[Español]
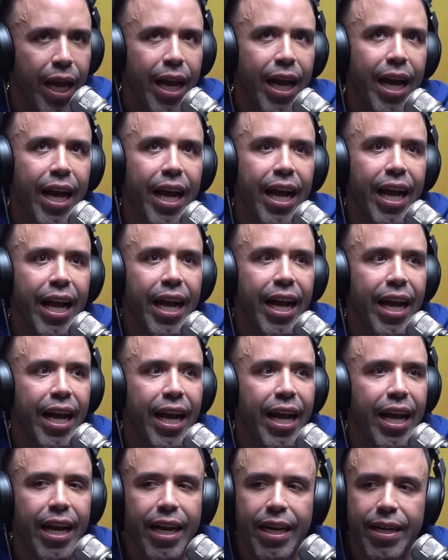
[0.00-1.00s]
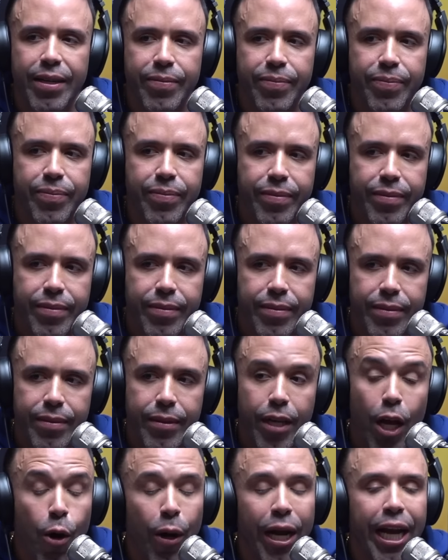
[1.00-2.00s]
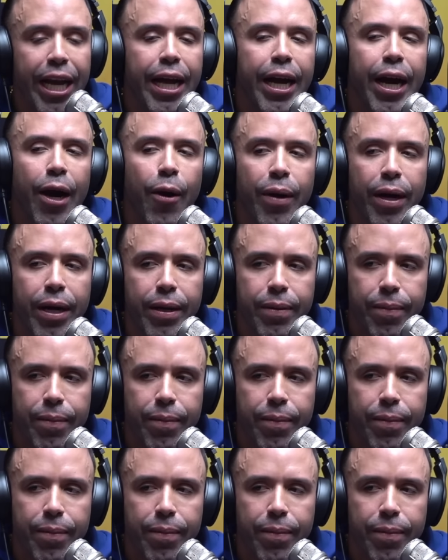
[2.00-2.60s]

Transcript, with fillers: Eh, aunque no es boricua. Aunque, él nació